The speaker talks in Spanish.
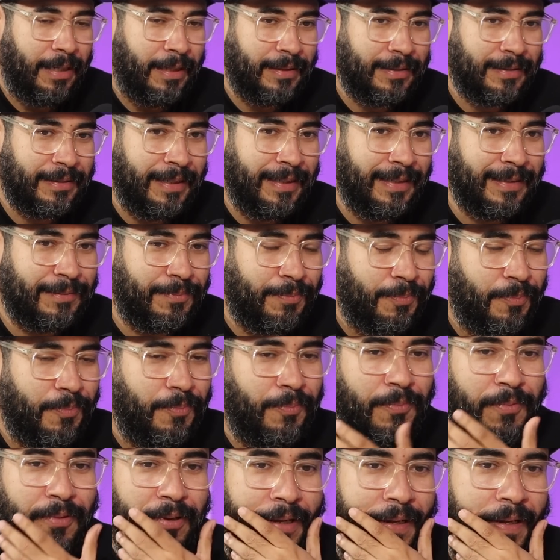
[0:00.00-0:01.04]
es,
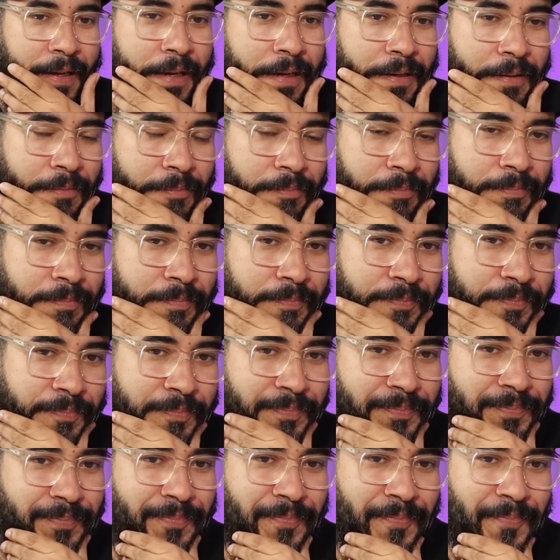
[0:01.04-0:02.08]
muy
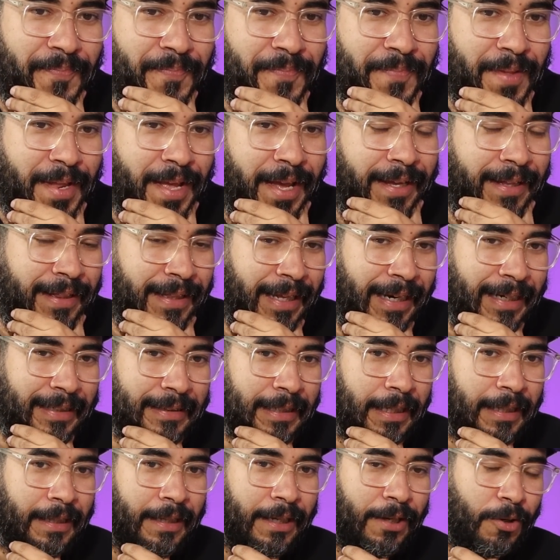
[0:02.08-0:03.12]

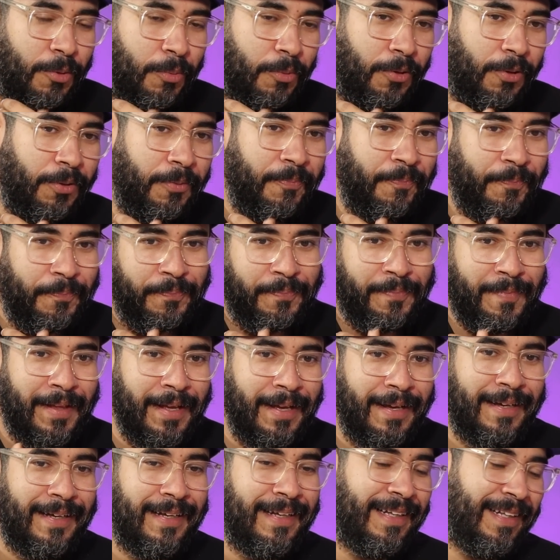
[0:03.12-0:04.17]
interesante cómo,
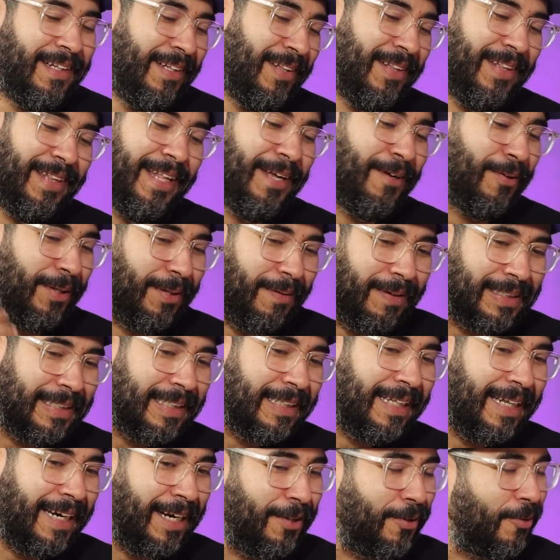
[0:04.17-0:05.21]
digo, te vas
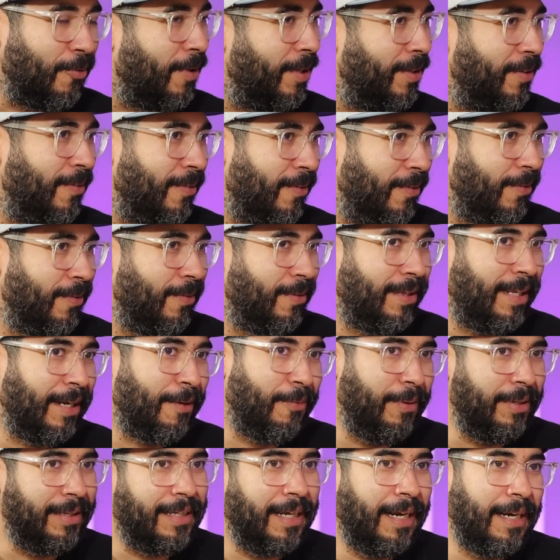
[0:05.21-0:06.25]
enterando cuando te
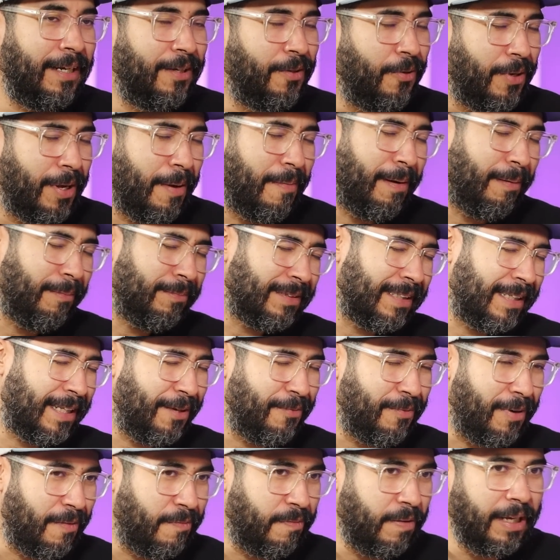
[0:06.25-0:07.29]
cuenta alguien, oye, hablamos de
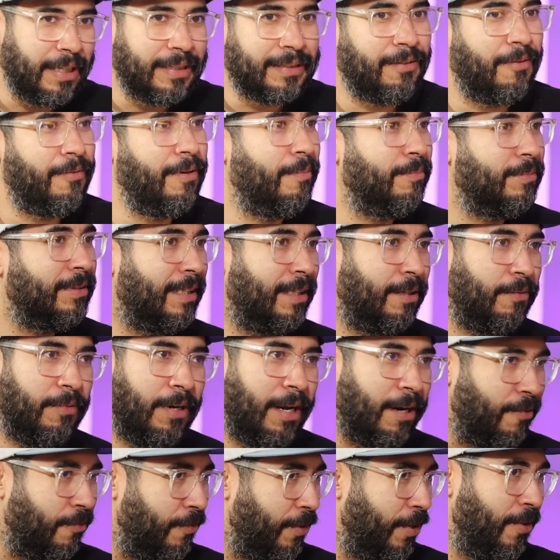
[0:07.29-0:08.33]
una fiesta, hablamos de tiene
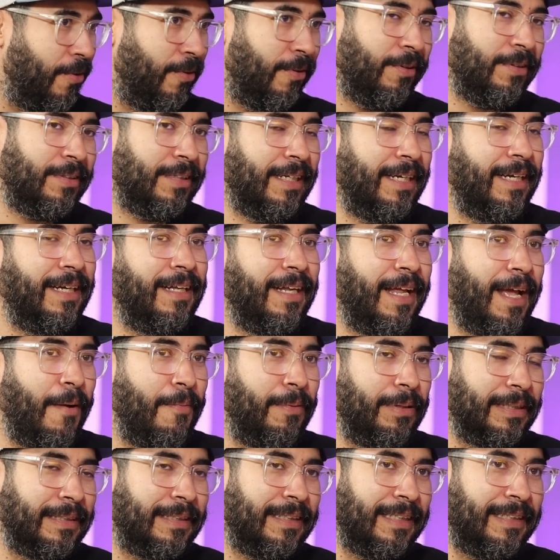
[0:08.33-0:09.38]
una reunión, no sé qué, y a
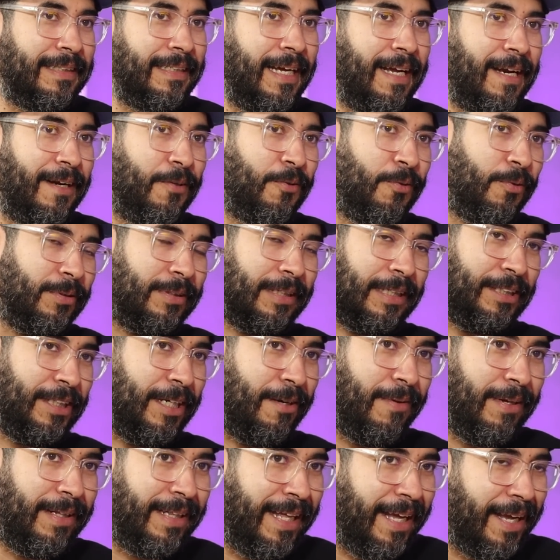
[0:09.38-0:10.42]
veces decían, nos
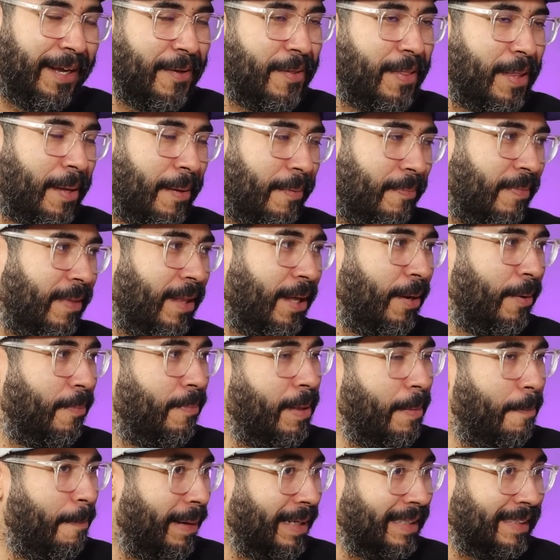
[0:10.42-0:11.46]
tachaban de,
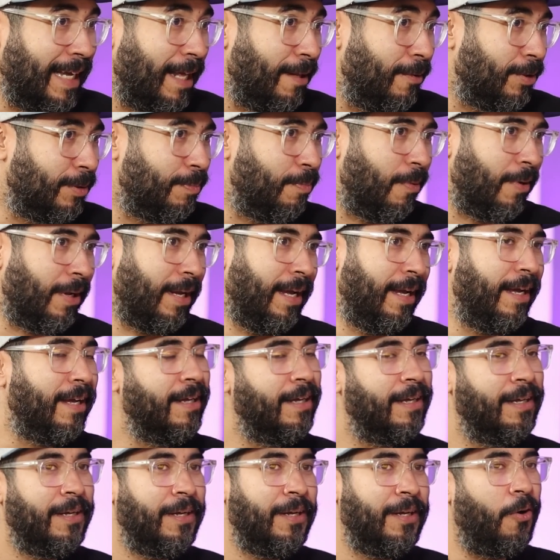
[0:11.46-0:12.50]
de, pesados porque,
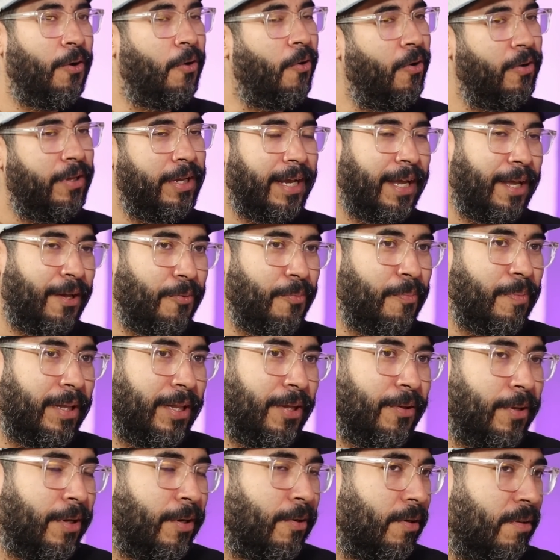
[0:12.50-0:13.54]
oye, quiero un
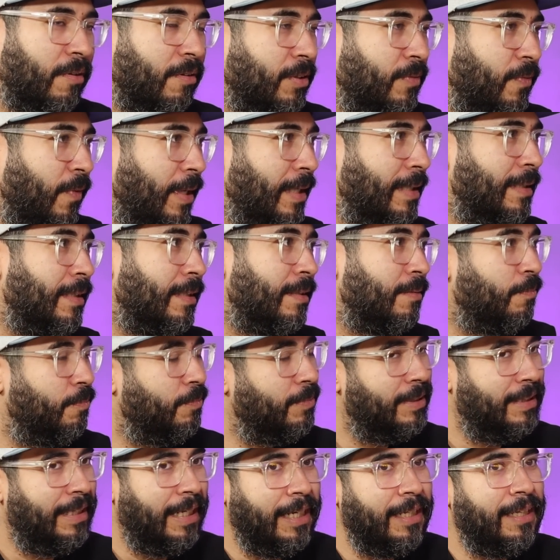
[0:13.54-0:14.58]
video de gorditos felices.
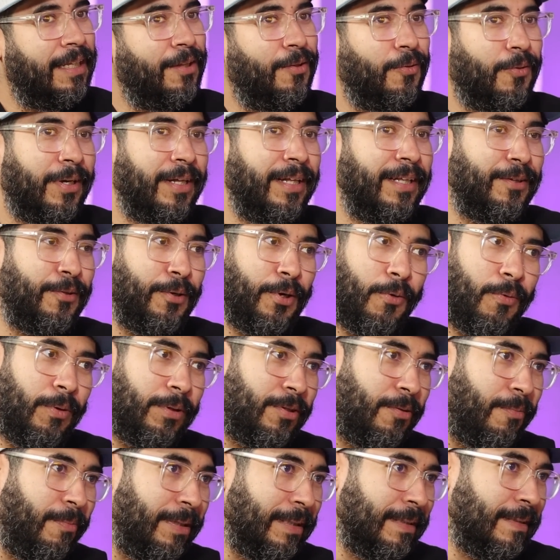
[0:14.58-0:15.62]
Sí, te toca dentro de
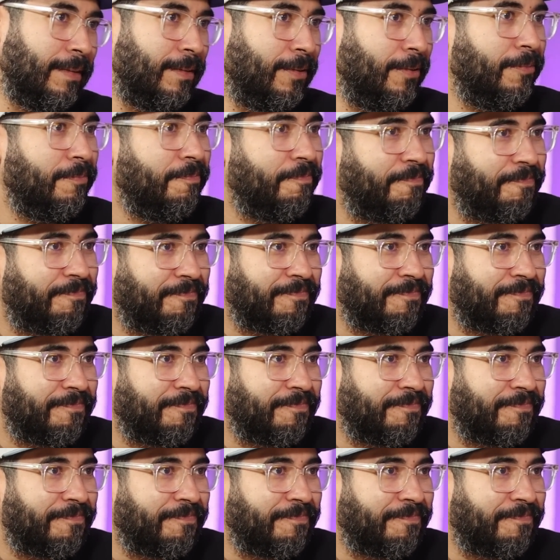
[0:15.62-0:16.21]
cuatro meses, ¿no?